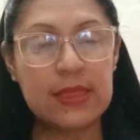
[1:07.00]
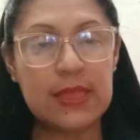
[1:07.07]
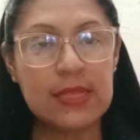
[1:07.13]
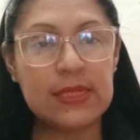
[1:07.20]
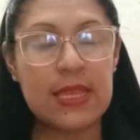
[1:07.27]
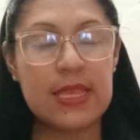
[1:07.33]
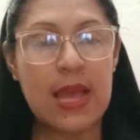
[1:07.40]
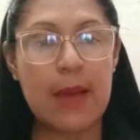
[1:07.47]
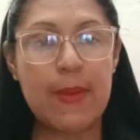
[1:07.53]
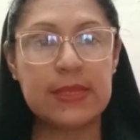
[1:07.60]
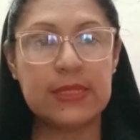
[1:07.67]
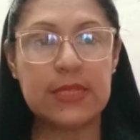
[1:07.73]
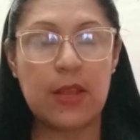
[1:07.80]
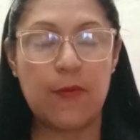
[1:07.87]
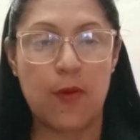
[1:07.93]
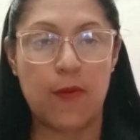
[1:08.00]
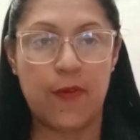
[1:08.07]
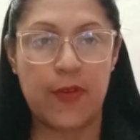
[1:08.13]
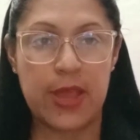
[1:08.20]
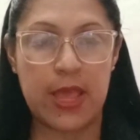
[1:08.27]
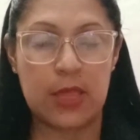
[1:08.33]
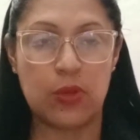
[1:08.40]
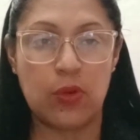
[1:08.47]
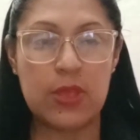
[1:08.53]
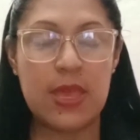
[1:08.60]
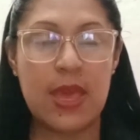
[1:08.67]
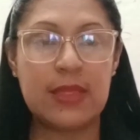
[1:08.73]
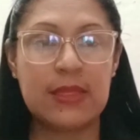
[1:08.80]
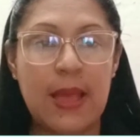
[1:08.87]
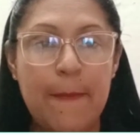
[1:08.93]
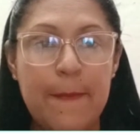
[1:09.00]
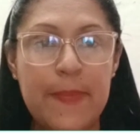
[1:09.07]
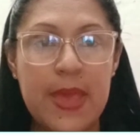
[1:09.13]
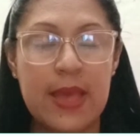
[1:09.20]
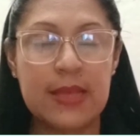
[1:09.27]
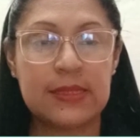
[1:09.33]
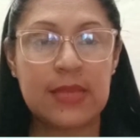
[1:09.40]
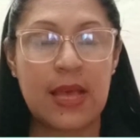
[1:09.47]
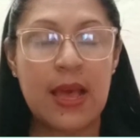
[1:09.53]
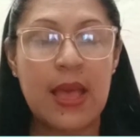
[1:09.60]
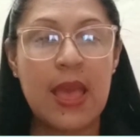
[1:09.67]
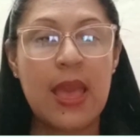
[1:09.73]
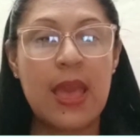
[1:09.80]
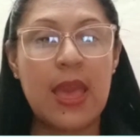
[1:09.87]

se llama servofreno y esta pieza